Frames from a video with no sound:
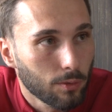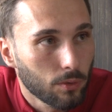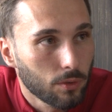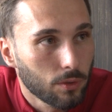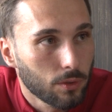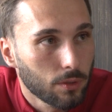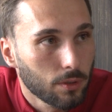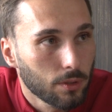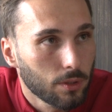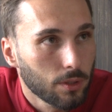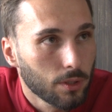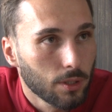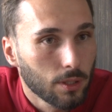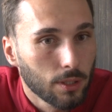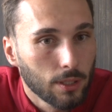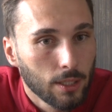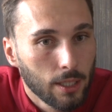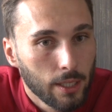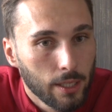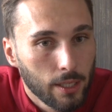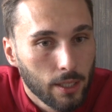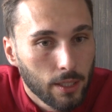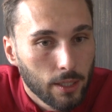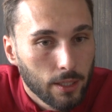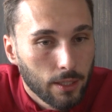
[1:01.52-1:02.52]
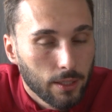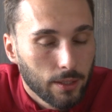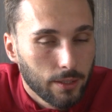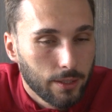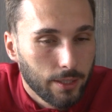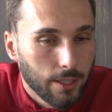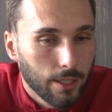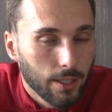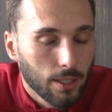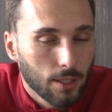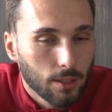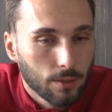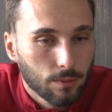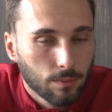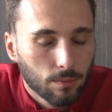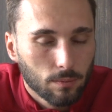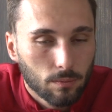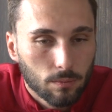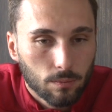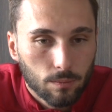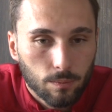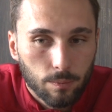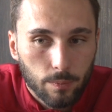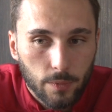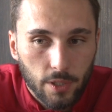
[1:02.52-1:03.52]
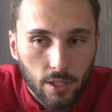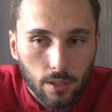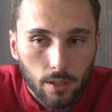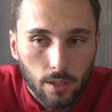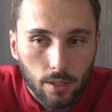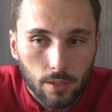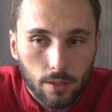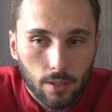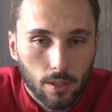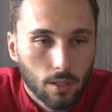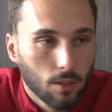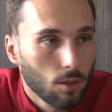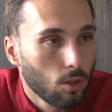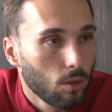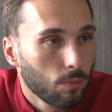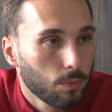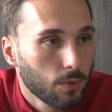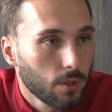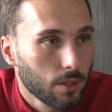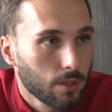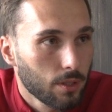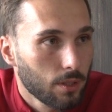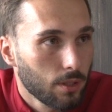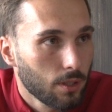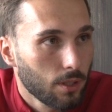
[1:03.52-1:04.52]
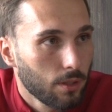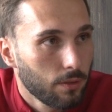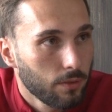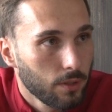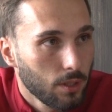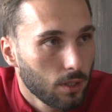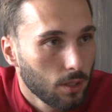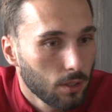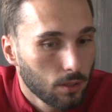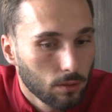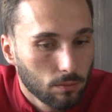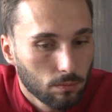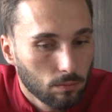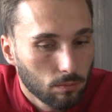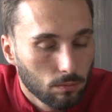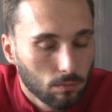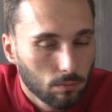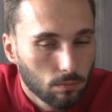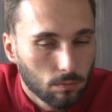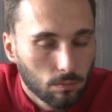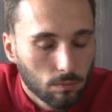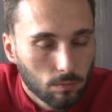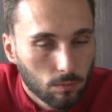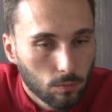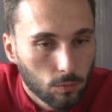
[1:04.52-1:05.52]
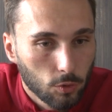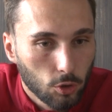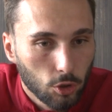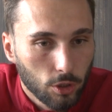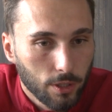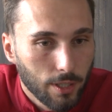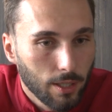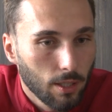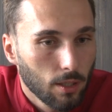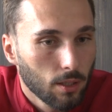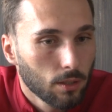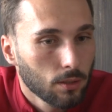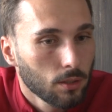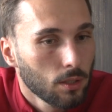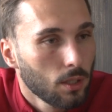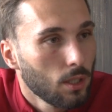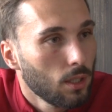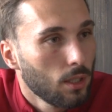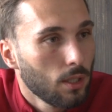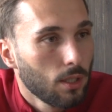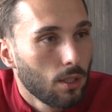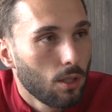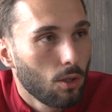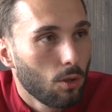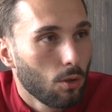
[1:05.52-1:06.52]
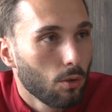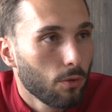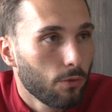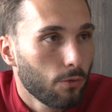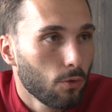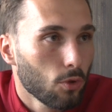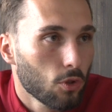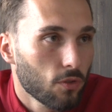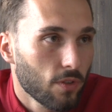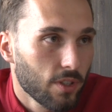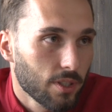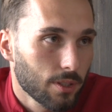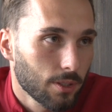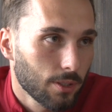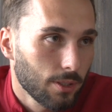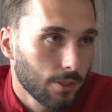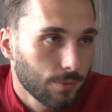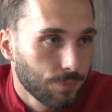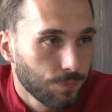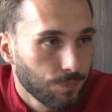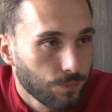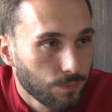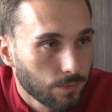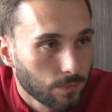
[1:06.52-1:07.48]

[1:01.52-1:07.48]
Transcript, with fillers: und äh, der mir das erlaubt, dass ich da wieder schneller auf Fuß fassen kann.